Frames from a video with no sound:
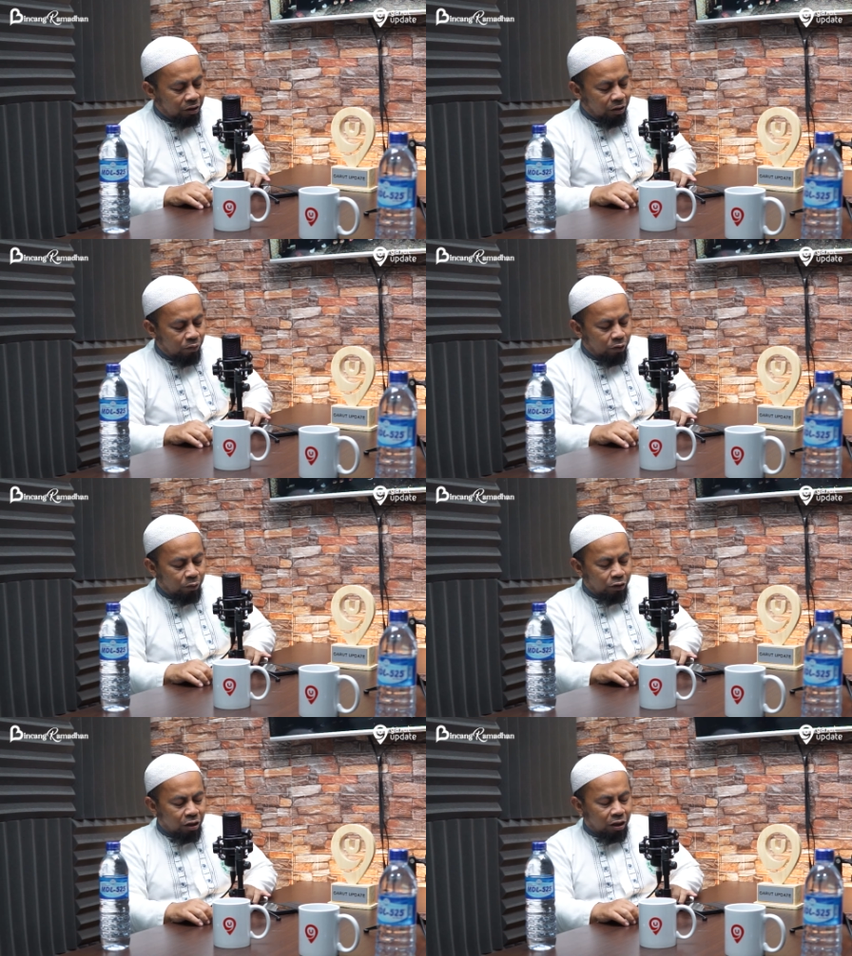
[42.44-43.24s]
kita
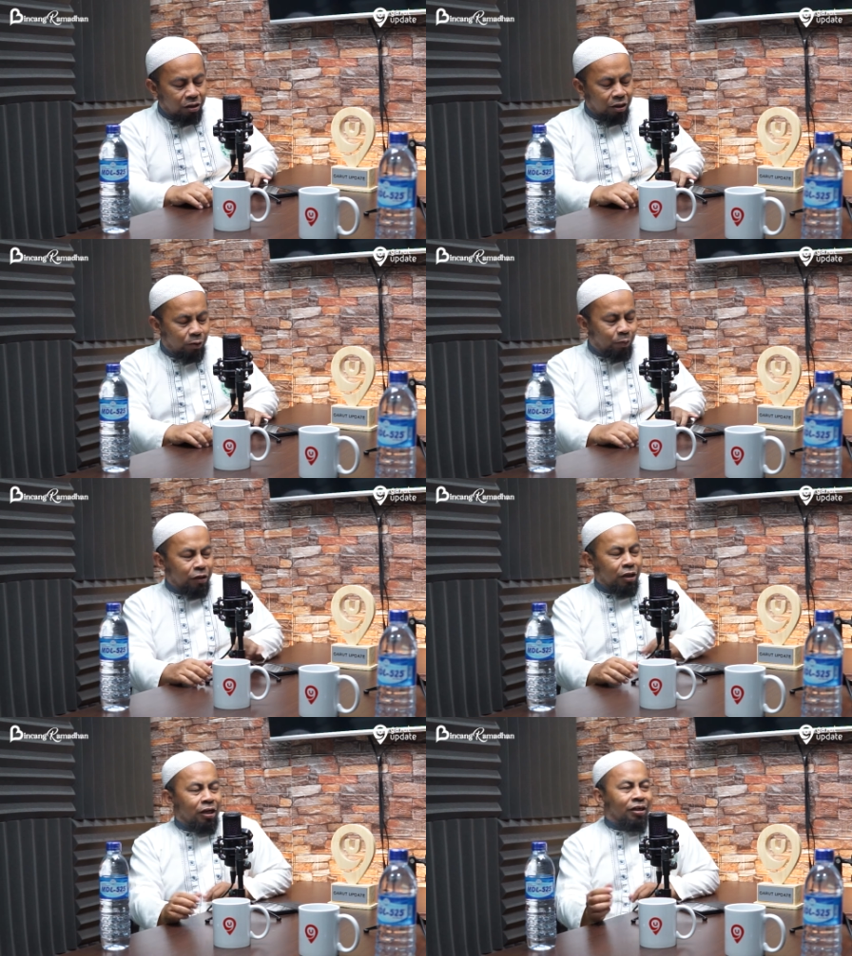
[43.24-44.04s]
berbicaranya lebih
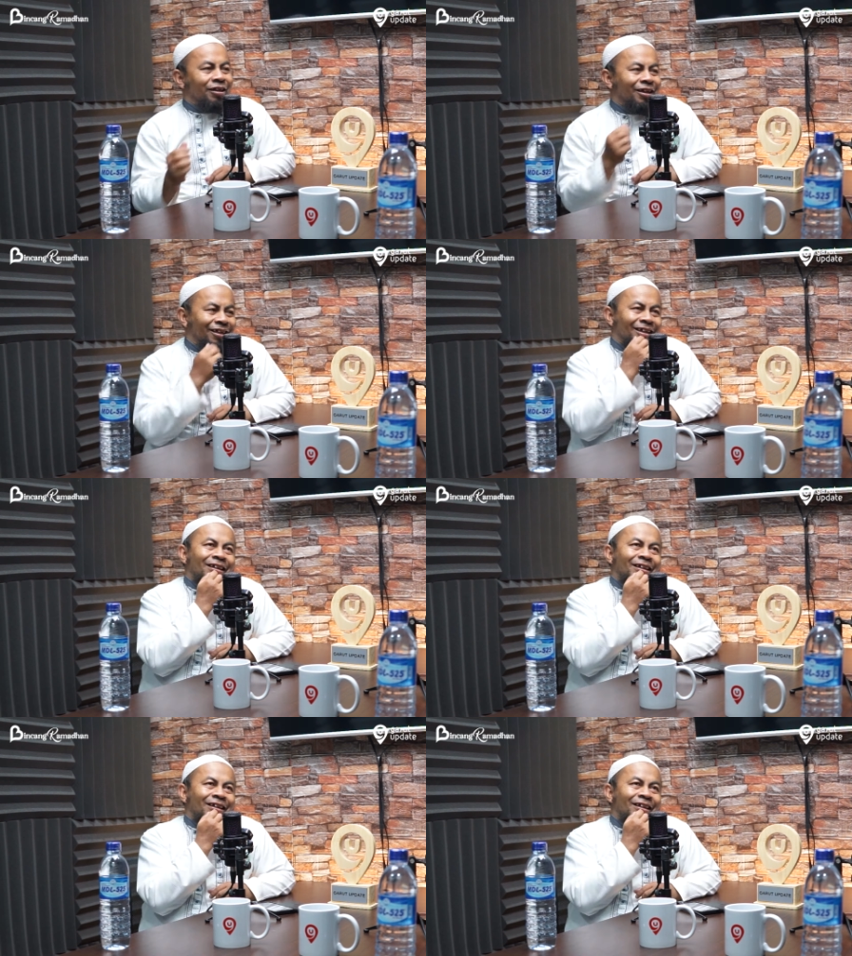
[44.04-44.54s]
panjang nih.